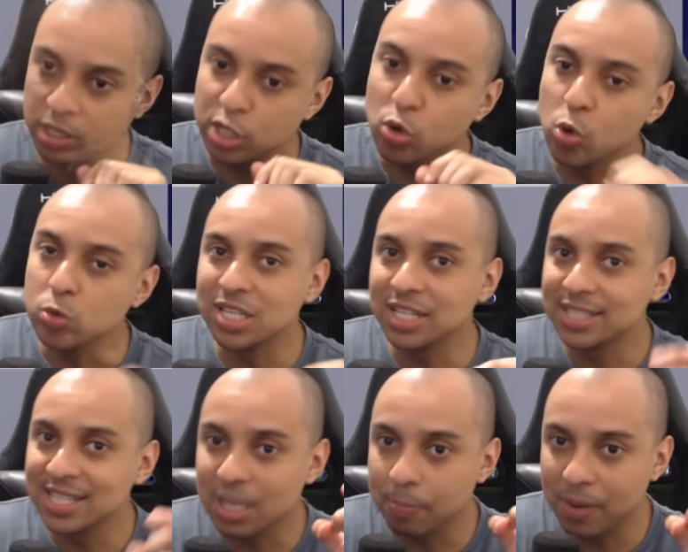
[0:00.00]
E com
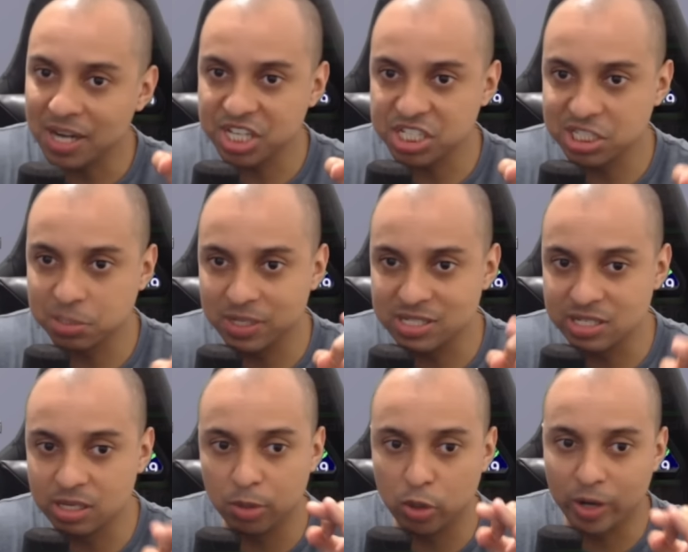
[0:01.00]
certeza a parte que a gente
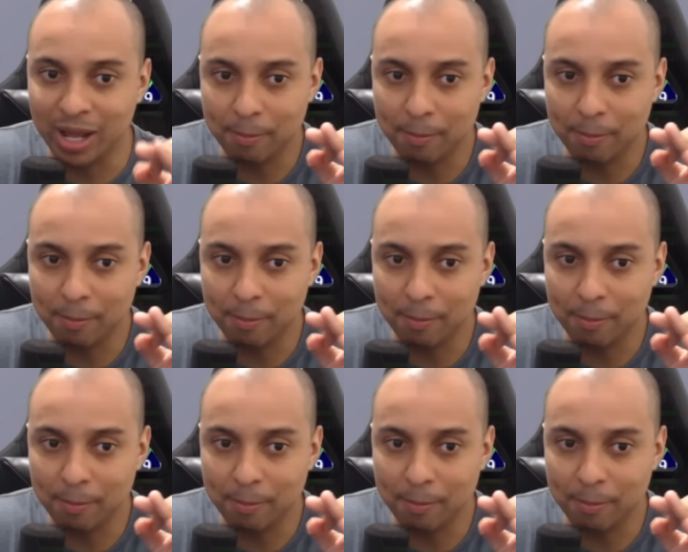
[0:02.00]
precisa melhorar